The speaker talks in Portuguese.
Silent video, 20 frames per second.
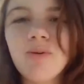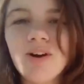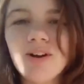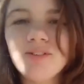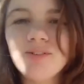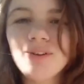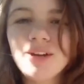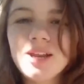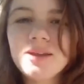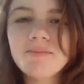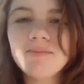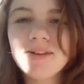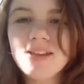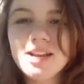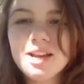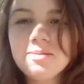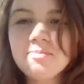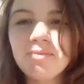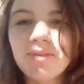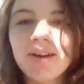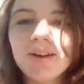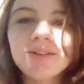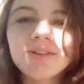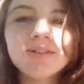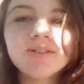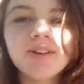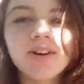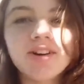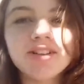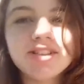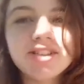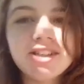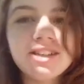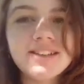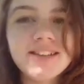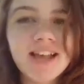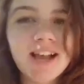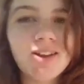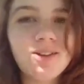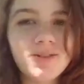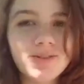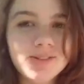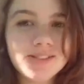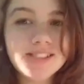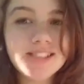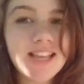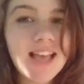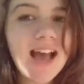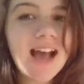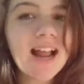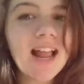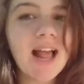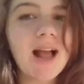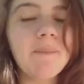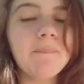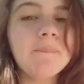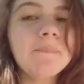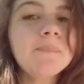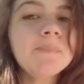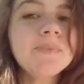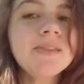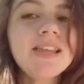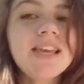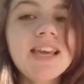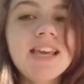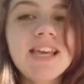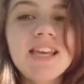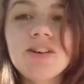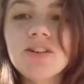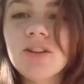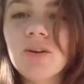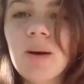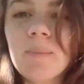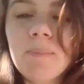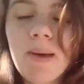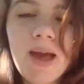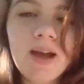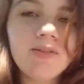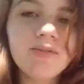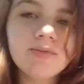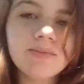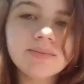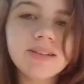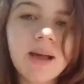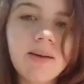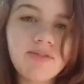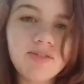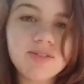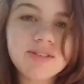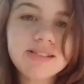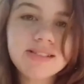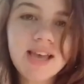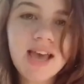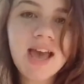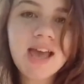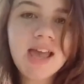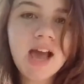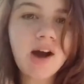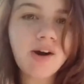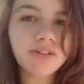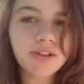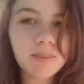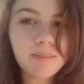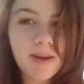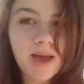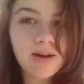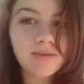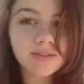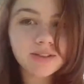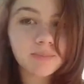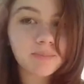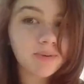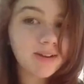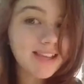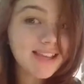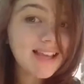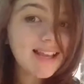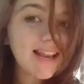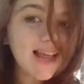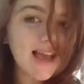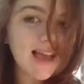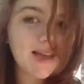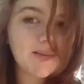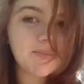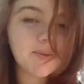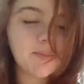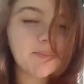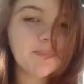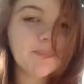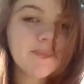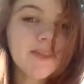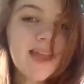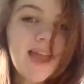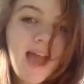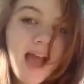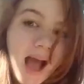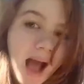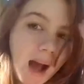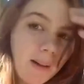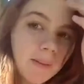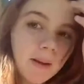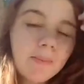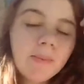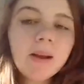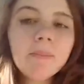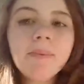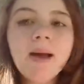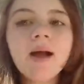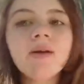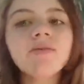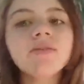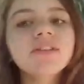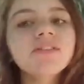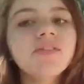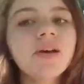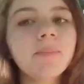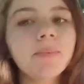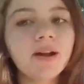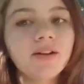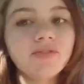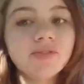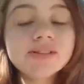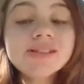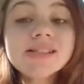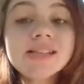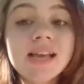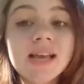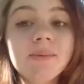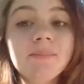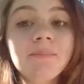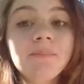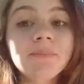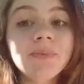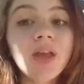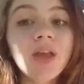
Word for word: eu moro no Lim, em Limoeiro do Norte, interior do Ceará. E eu tenho uma pergunta a você e a outra pergunta para o Guilherme. A primeira pergunta vai para você.